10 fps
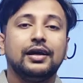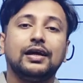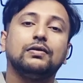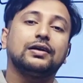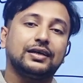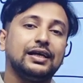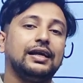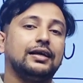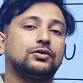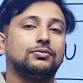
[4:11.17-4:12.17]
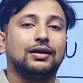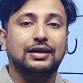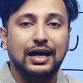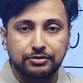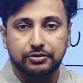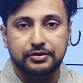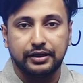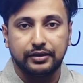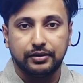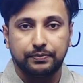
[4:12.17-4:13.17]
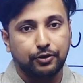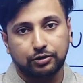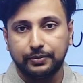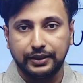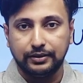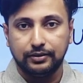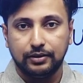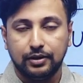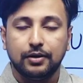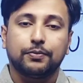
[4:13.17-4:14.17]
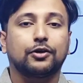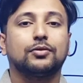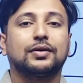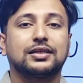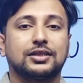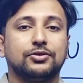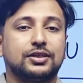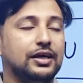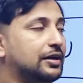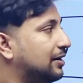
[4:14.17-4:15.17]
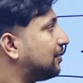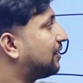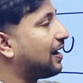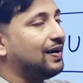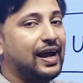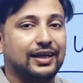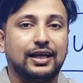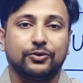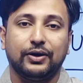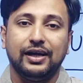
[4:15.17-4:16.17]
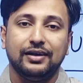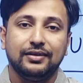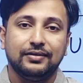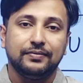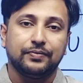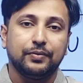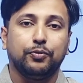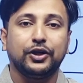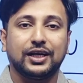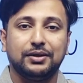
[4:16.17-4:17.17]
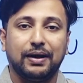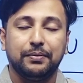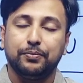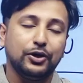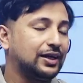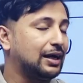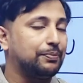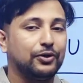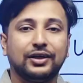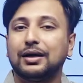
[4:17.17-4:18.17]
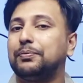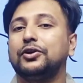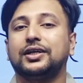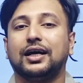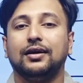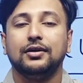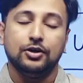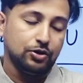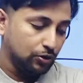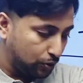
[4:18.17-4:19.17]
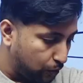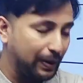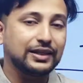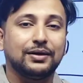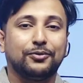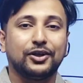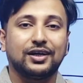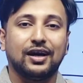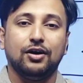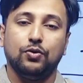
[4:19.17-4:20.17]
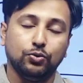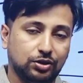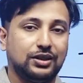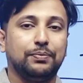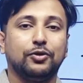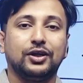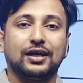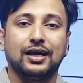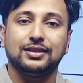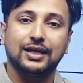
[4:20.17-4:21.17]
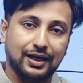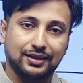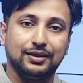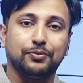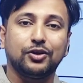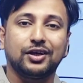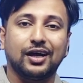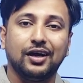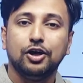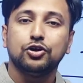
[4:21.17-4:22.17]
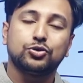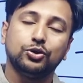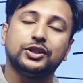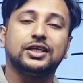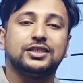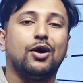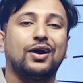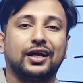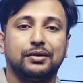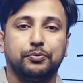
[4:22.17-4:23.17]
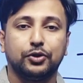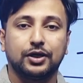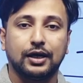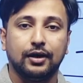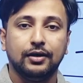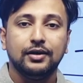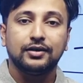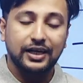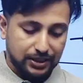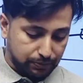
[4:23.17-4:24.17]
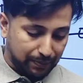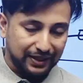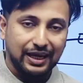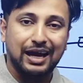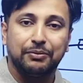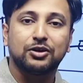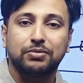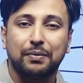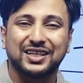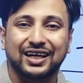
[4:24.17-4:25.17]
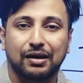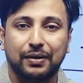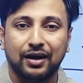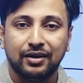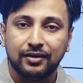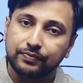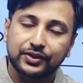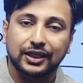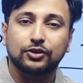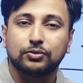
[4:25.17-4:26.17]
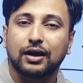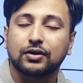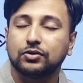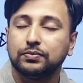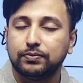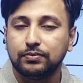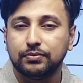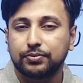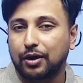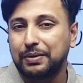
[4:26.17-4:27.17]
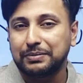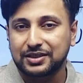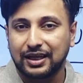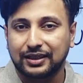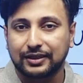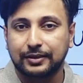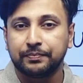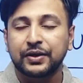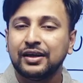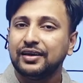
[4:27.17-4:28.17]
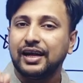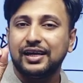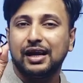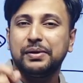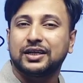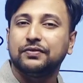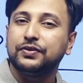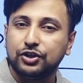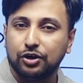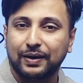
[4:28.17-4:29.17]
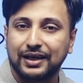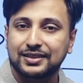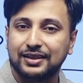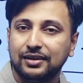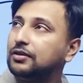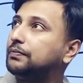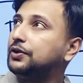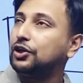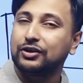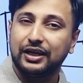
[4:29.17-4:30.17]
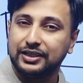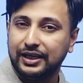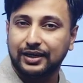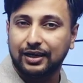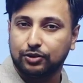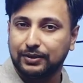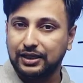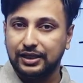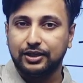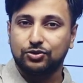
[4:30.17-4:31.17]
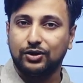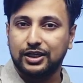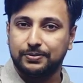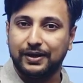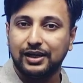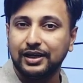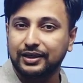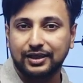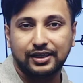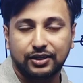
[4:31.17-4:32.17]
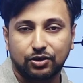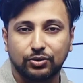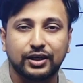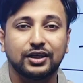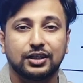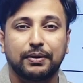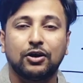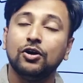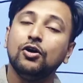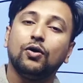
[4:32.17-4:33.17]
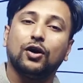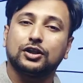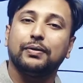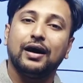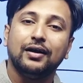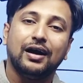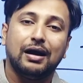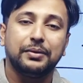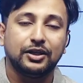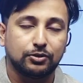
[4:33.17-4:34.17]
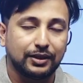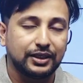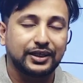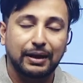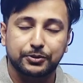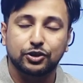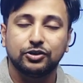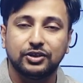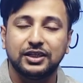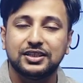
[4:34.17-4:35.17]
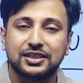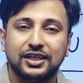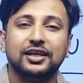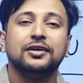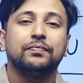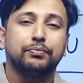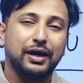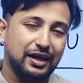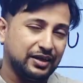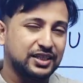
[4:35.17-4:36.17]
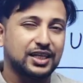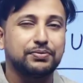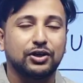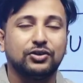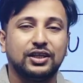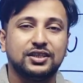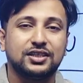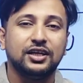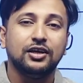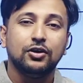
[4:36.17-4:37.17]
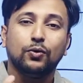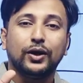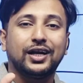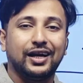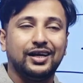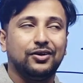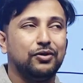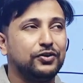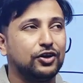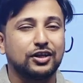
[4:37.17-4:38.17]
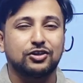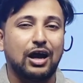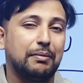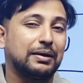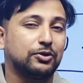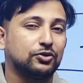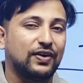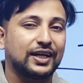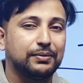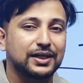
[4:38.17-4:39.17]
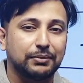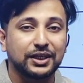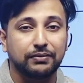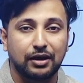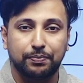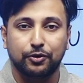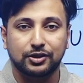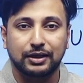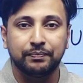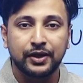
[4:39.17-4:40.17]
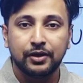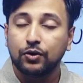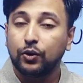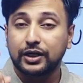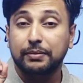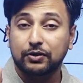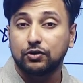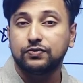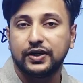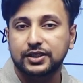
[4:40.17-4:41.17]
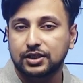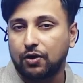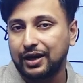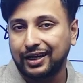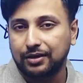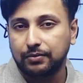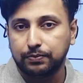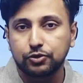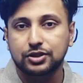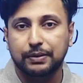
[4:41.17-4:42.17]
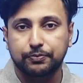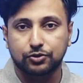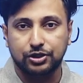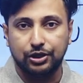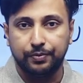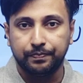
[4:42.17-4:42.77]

এগুলো কিনে তোমার কাজ হচ্ছে প্রথমেই প্রথম কাজটা হচ্ছে ডেইলি একটা করে পরীক্ষা দিবা পরীক্ষা পরীক্ষা পরীক্ষা ঘুমাইতে পরীক্ষা উঠতে পরীক্ষা জাগতে পরীক্ষা শুইতে যাওয়ার আগে পরীক্ষা টেস্ট পেপারকে এমনভাবে দেখাবা যাতে তোমার কোনো প্রবলেমস না থাকে এই নিয়ে আমি একটা ভিডিও বানাইছি ভিডিওটায় যে এখানে তোমাদের লিঙ্ক চলে আসবে এই লিঙ্কে ক্লিক করেও দেখে নিতে পারো অথবা আমি তোমাদের ক্যাপশনেও দিয়ে দিচ্ছি বা ডিসক্রিপশনেও দিয়ে দিচ্ছি ওইখানে ওই ভিডিওটা ছিল আমার মতো ফাঁকিবাজ আমি কীভাবে পড়তাম ওইটা আমার কনফিডেন্সকে অনেক বুস্ট আপ করছিল